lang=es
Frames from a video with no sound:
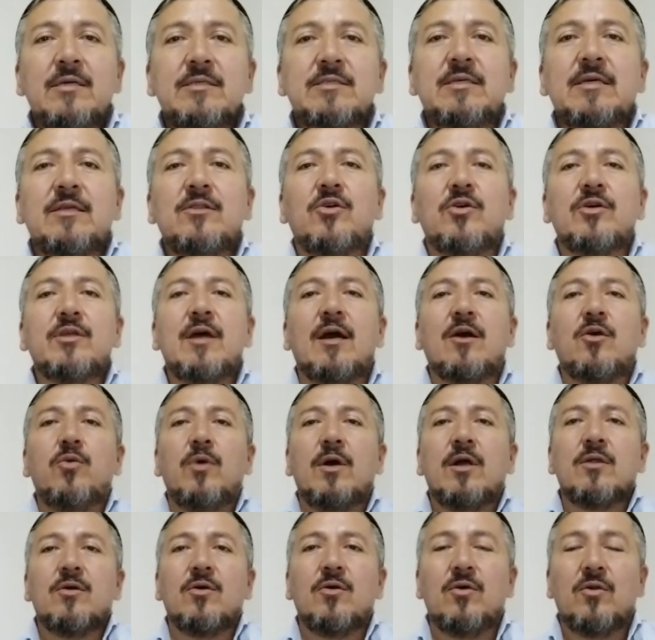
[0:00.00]
sino de
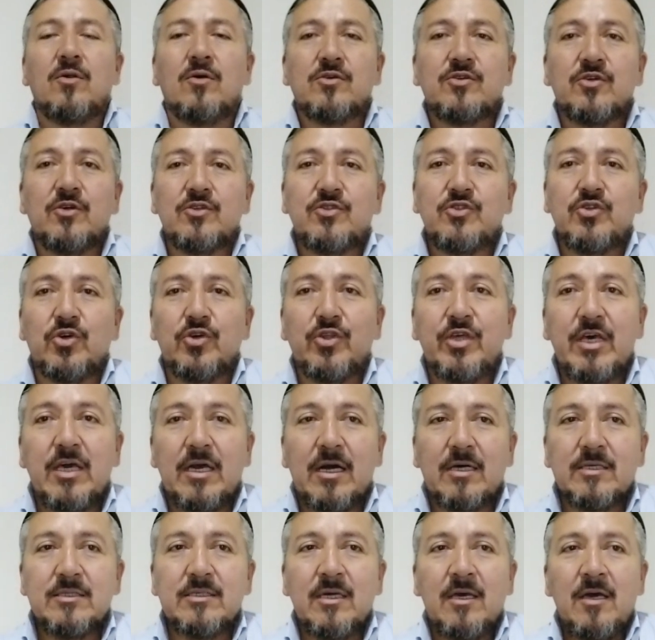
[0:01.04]
acuerdo con los ocho
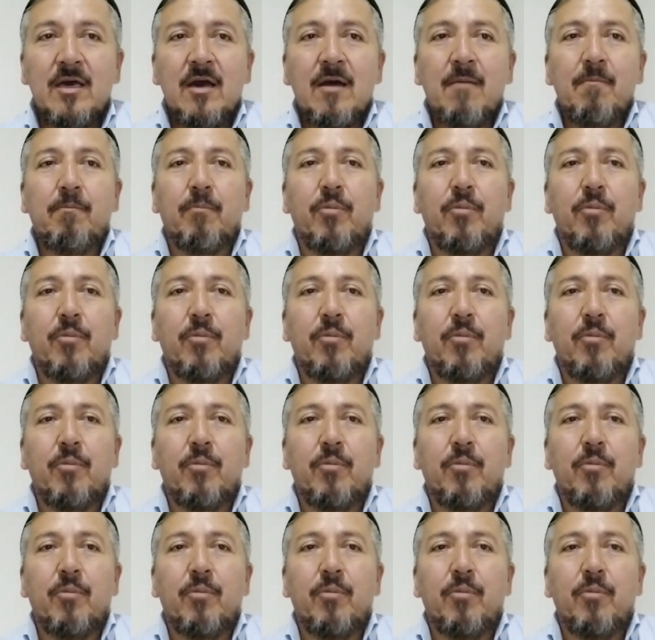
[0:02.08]
días,